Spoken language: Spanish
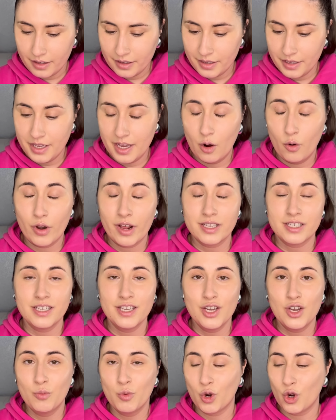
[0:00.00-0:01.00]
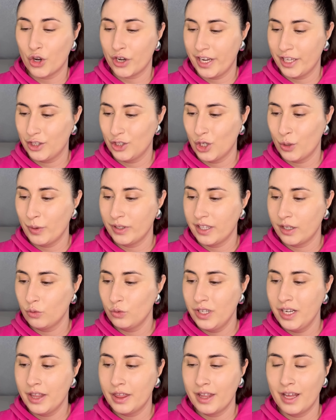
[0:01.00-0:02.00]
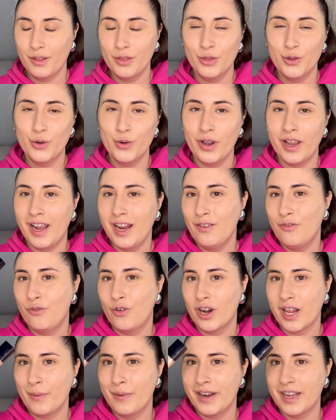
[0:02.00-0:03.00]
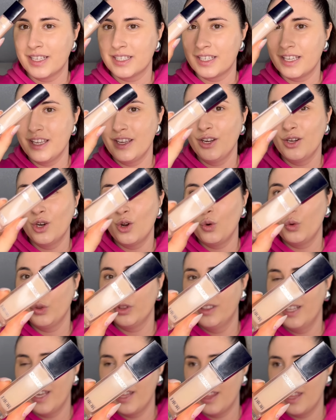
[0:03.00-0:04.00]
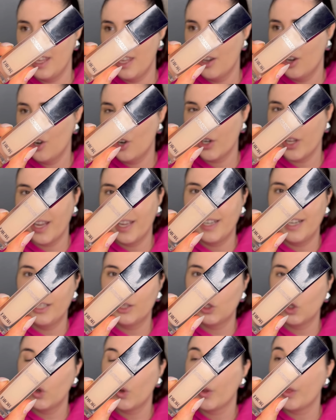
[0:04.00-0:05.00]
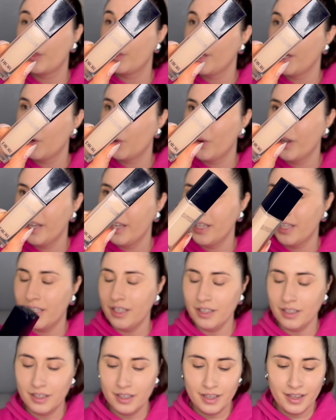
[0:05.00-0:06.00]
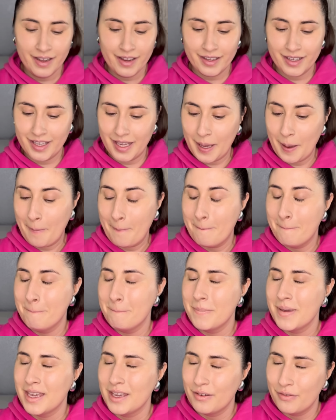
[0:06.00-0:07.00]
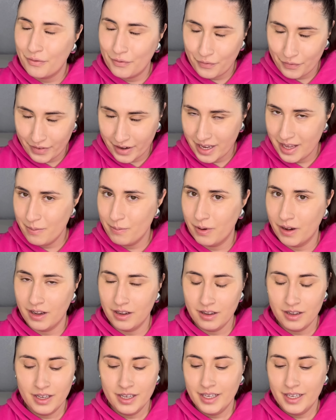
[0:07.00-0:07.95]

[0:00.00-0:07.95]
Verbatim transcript: Y ahora sí, como corrector que a estar utilizando el Forever Skin Glow de Dior en el tono 0N, que me flipa.